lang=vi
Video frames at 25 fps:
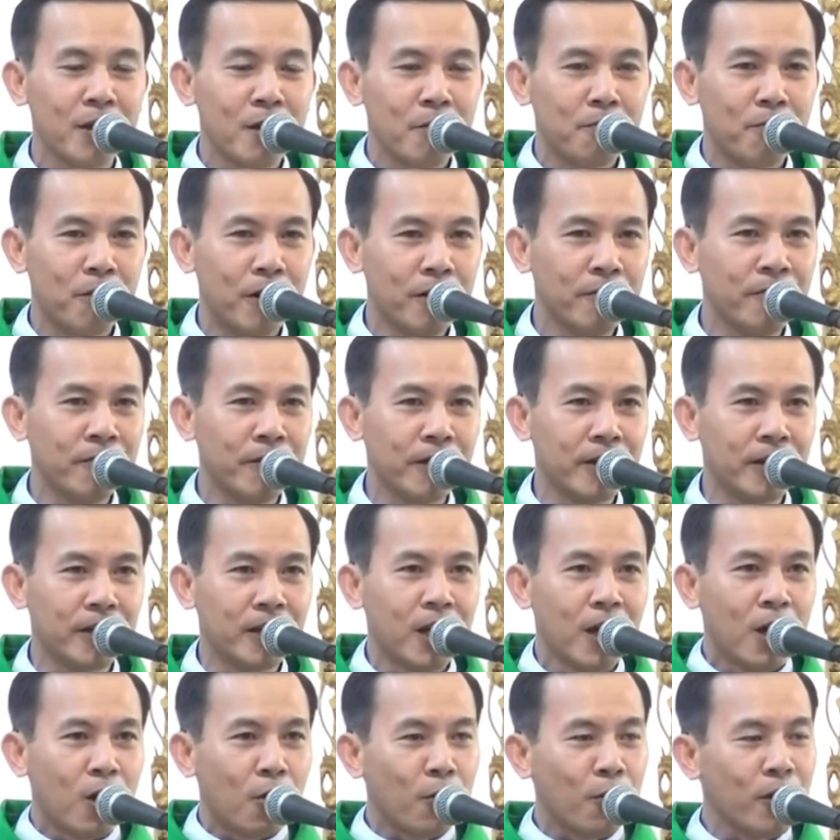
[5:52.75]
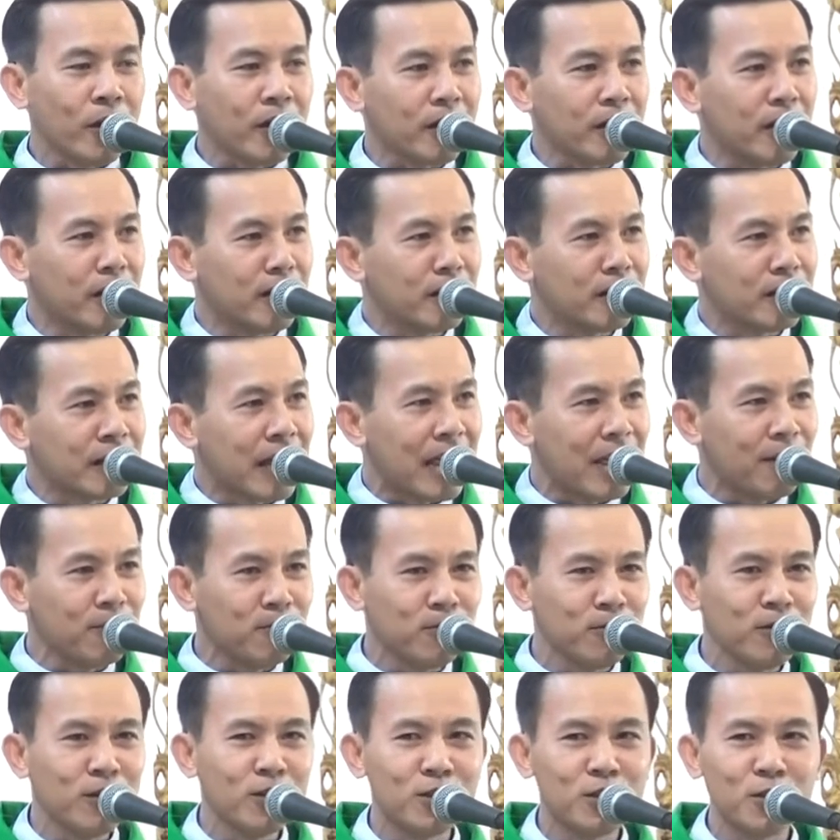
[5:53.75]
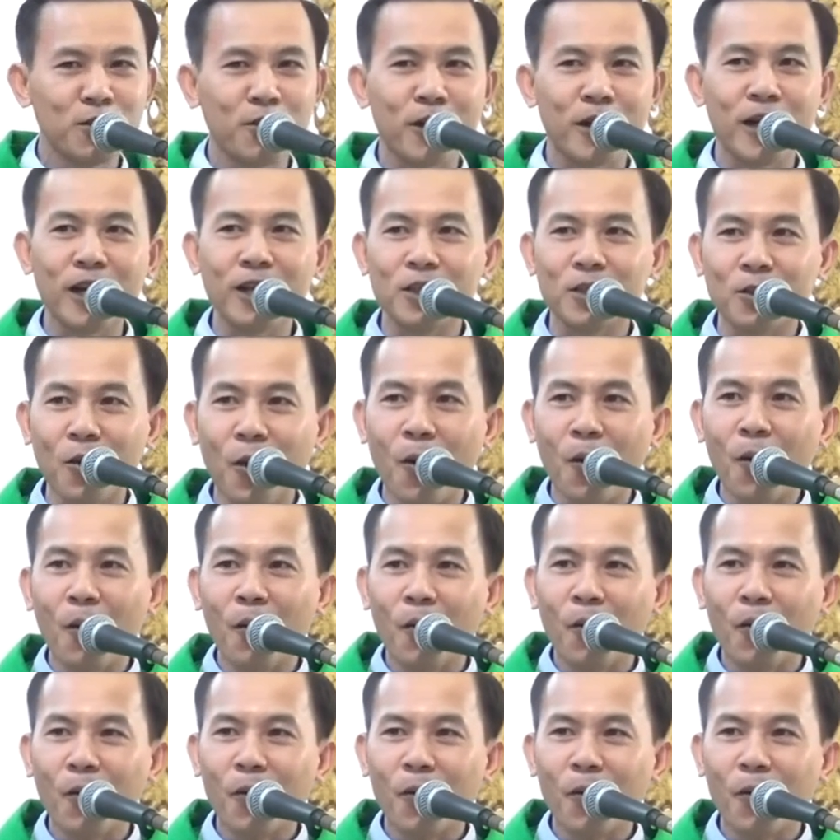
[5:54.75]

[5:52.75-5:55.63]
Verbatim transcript: bởi vì quyết định theo Chúa Giêsu Kitô